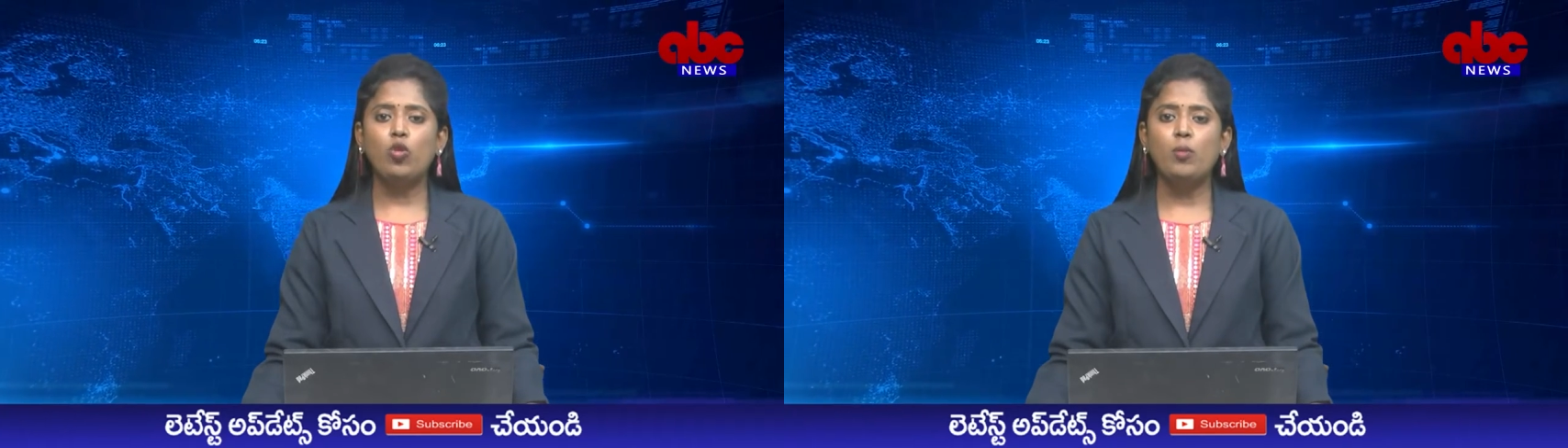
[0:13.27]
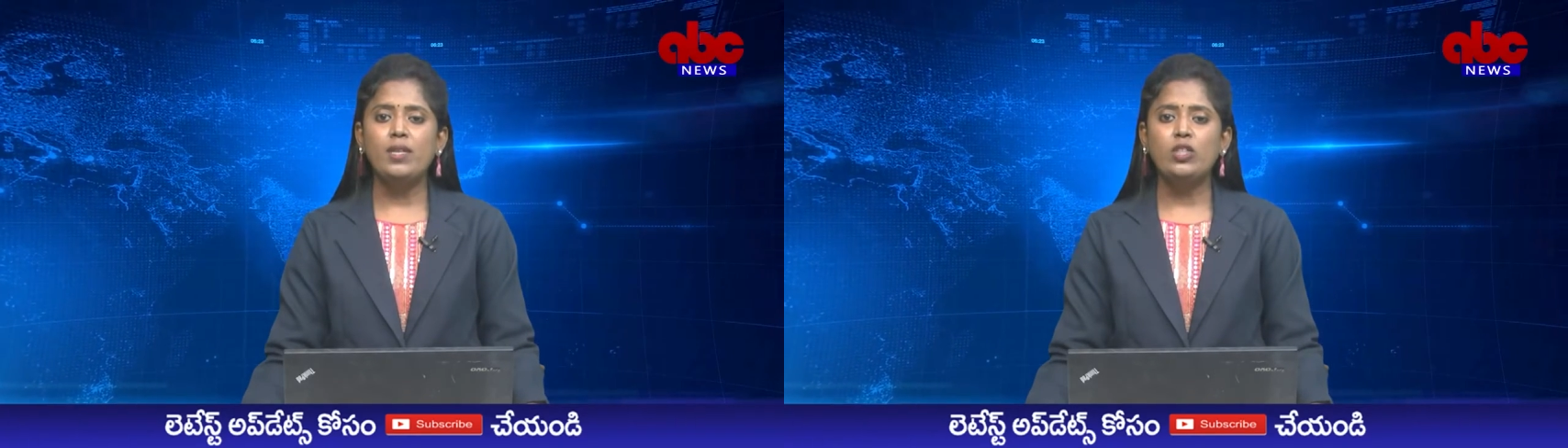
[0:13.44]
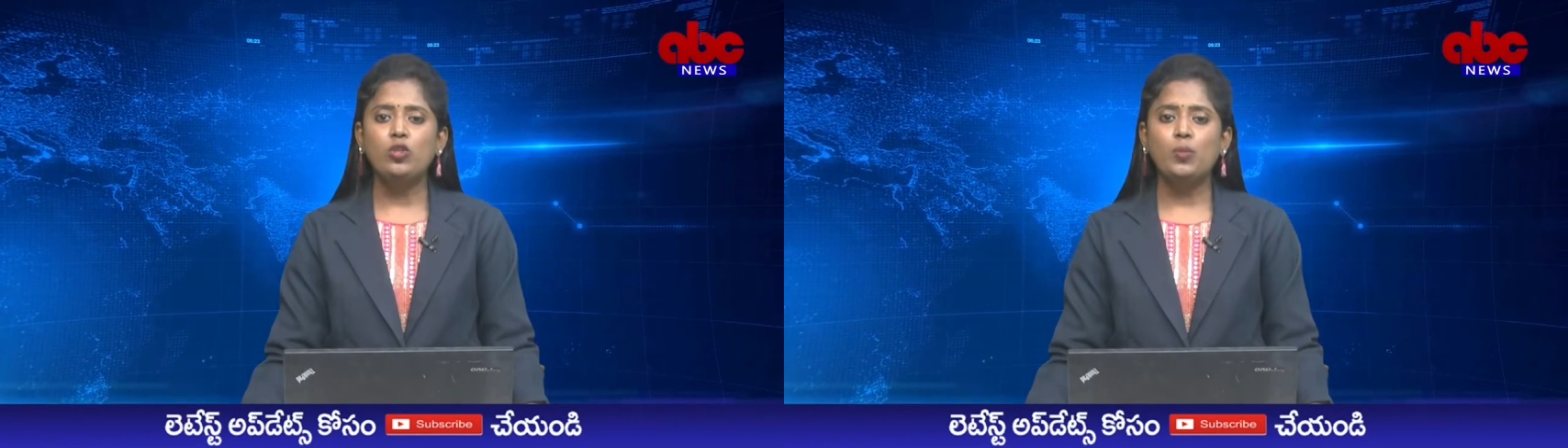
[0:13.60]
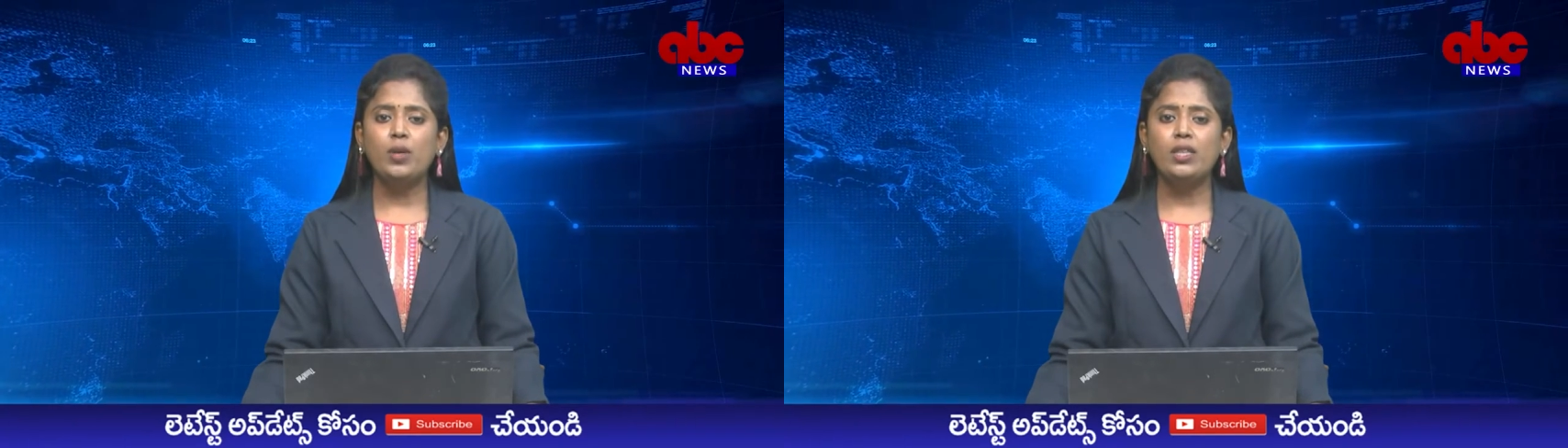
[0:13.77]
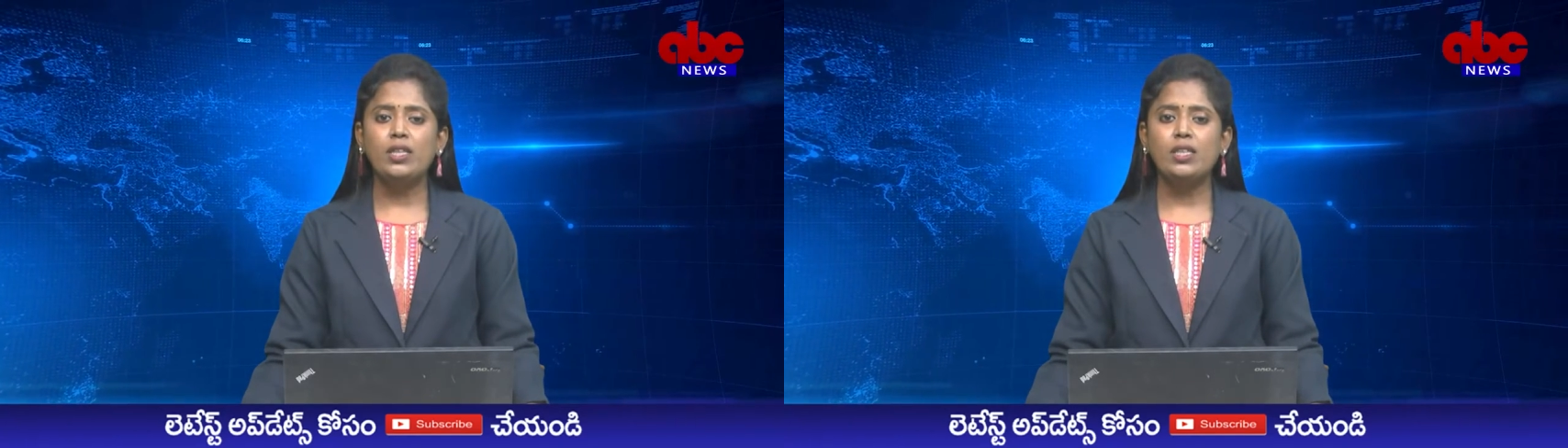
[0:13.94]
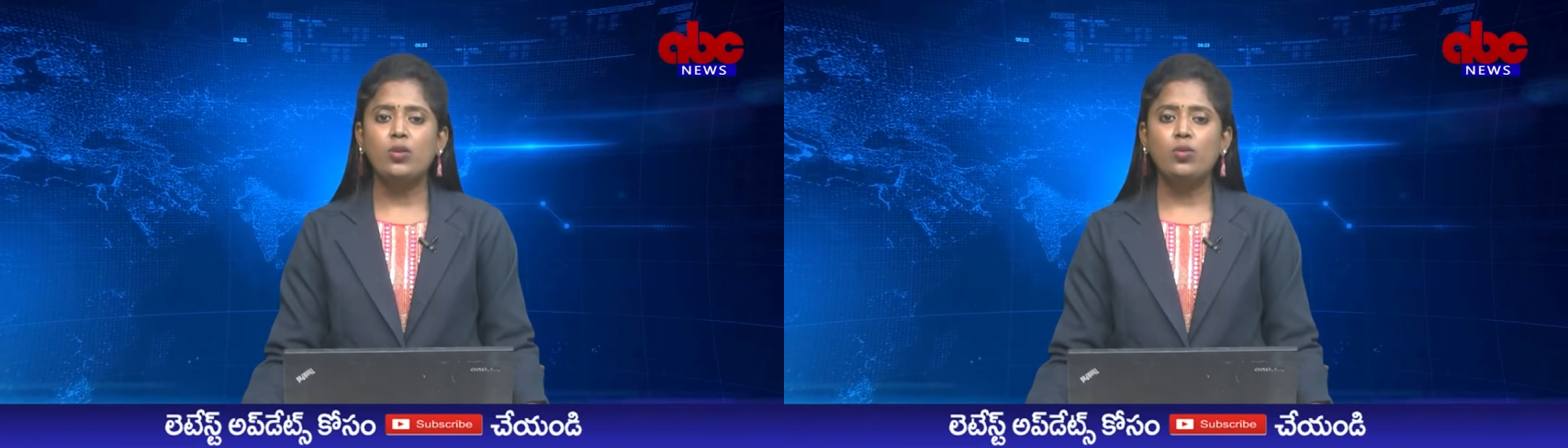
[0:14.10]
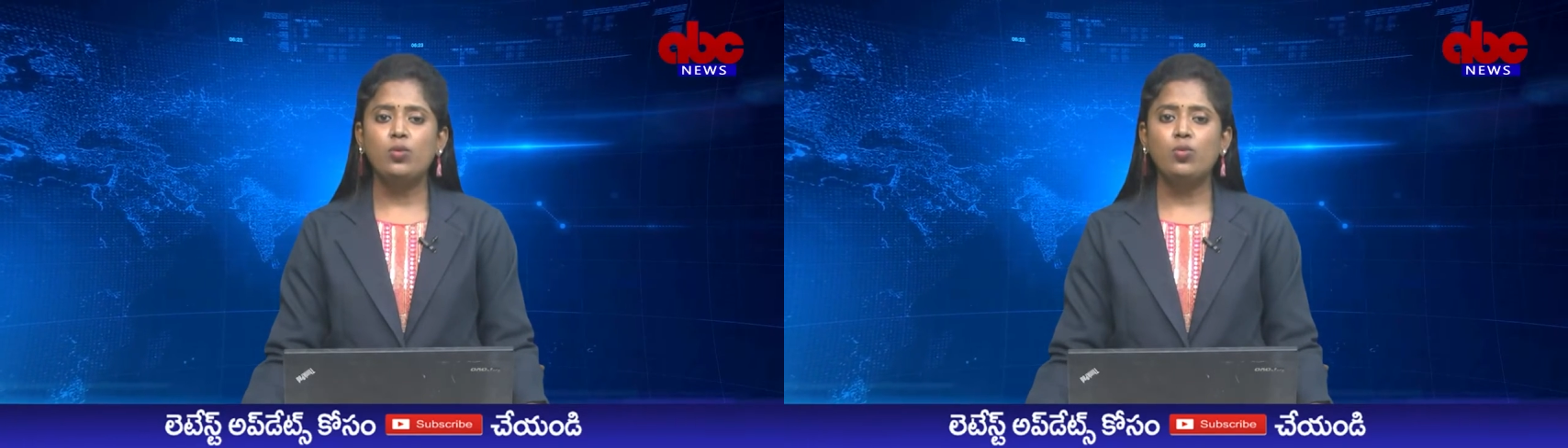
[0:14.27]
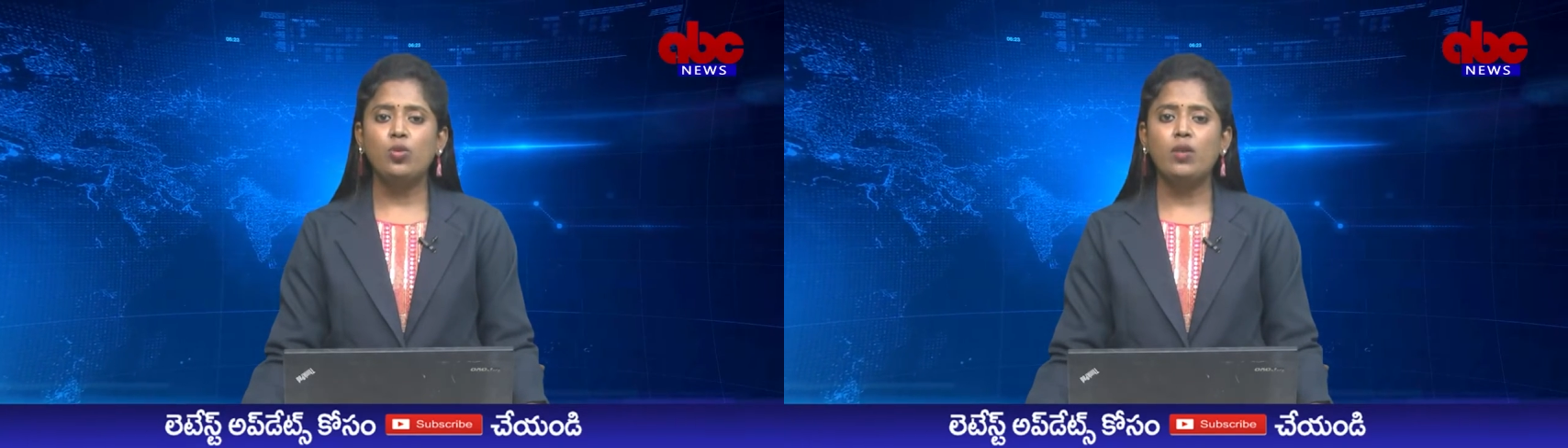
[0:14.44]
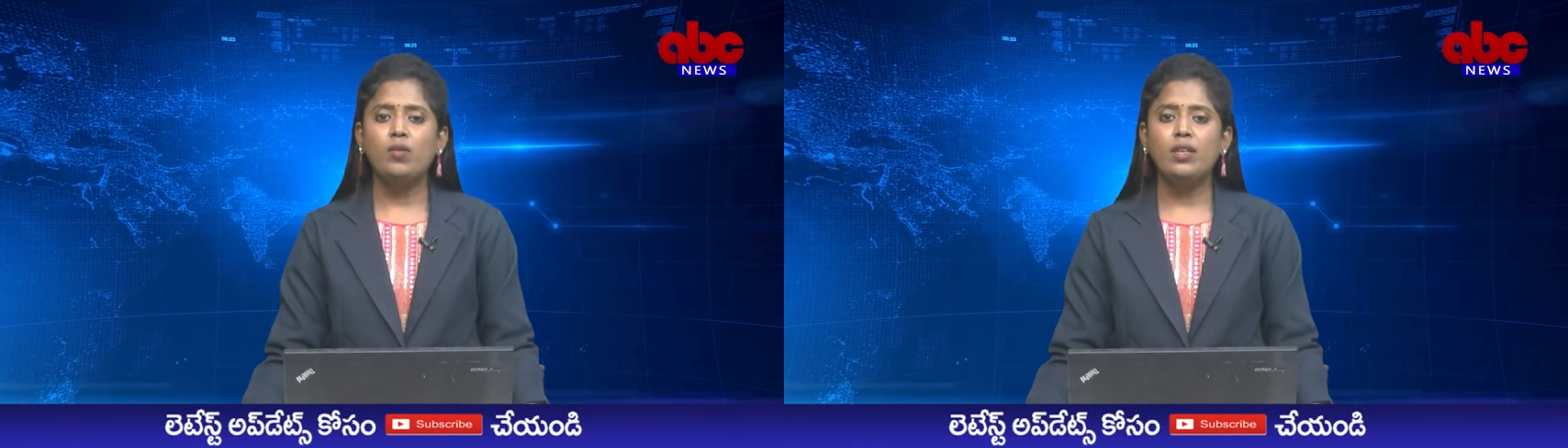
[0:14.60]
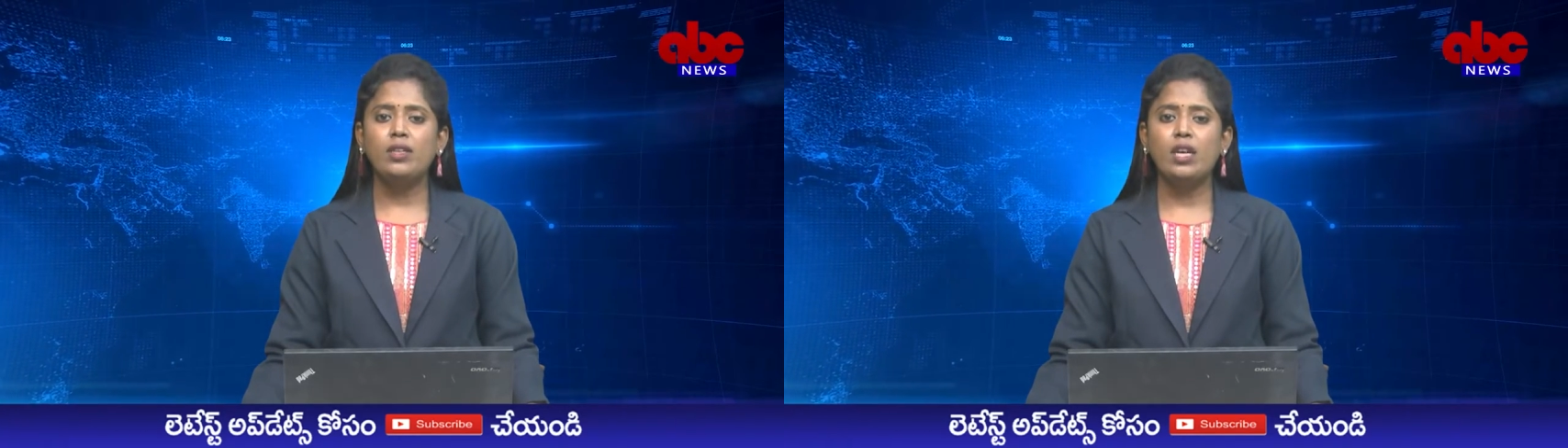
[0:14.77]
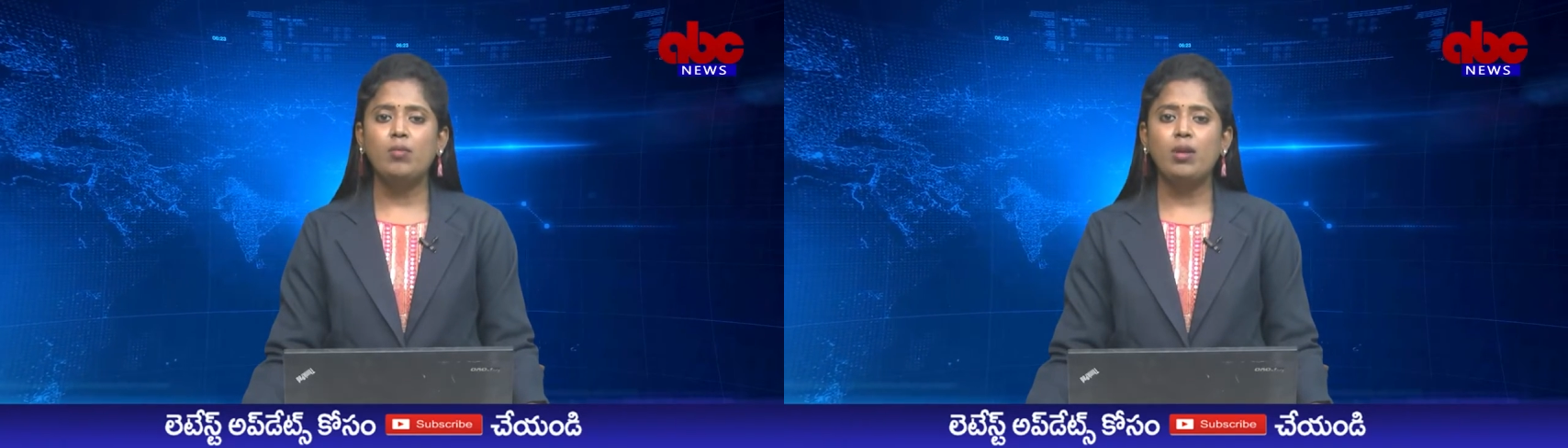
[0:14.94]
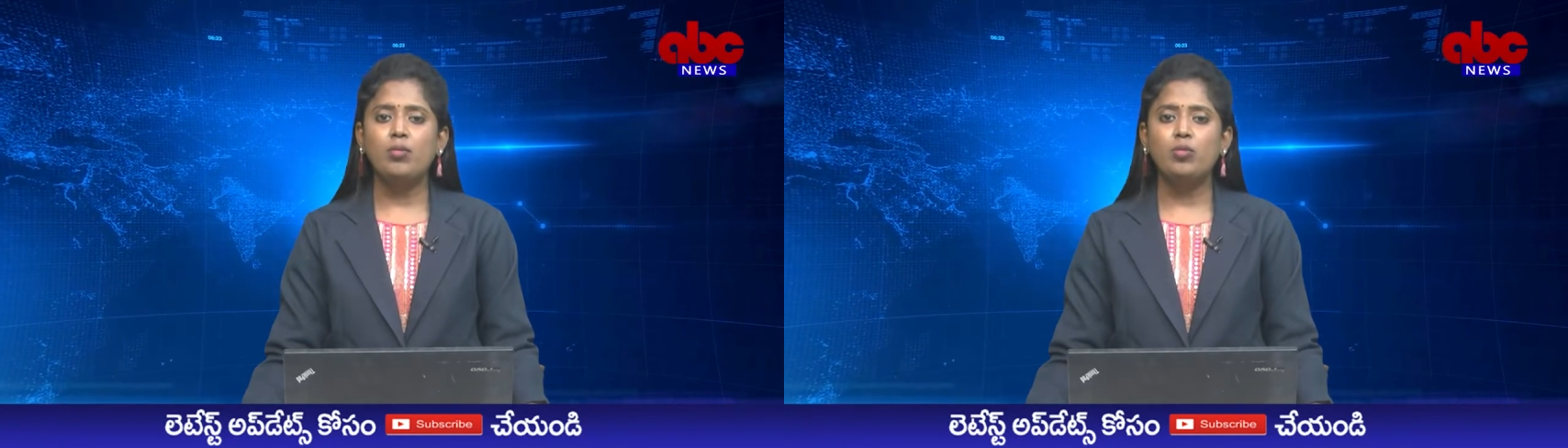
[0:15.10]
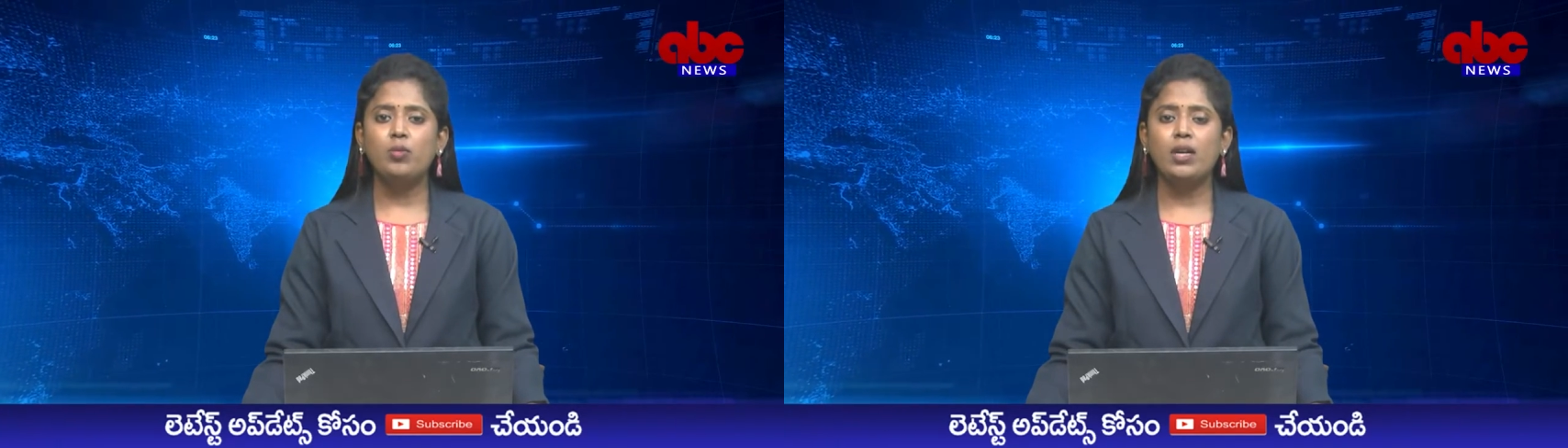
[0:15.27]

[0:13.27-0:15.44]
ఓబీసీ ఉపాధ్యక్షులు గూడవల్లి రాంబాబు